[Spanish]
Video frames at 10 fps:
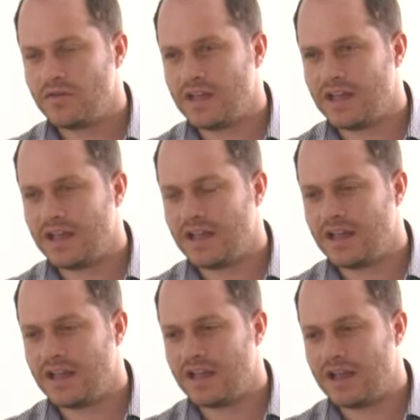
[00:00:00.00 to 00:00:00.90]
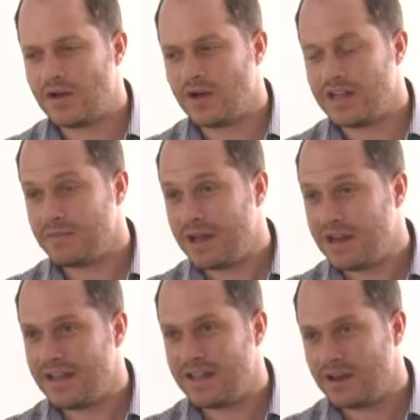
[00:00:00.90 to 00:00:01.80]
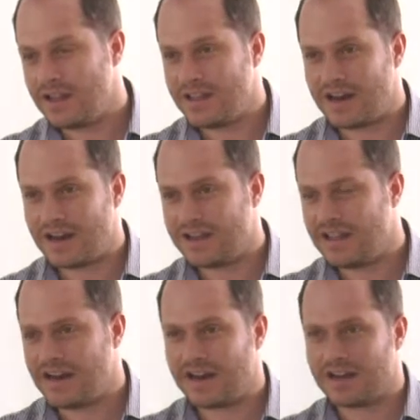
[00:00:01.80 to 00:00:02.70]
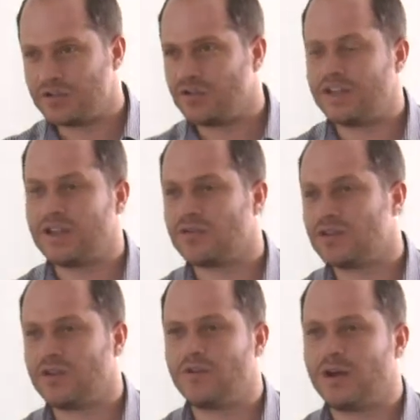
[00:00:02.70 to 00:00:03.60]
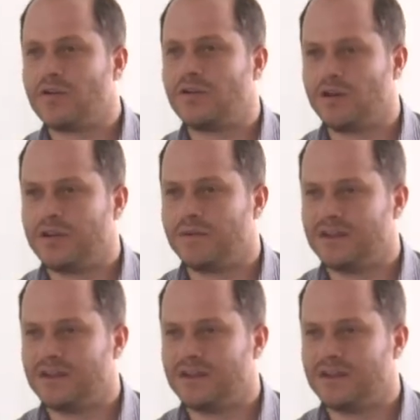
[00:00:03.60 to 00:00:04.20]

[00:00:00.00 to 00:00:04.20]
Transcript: de los animales y, de, la, relación entre los seres humanos y los animales.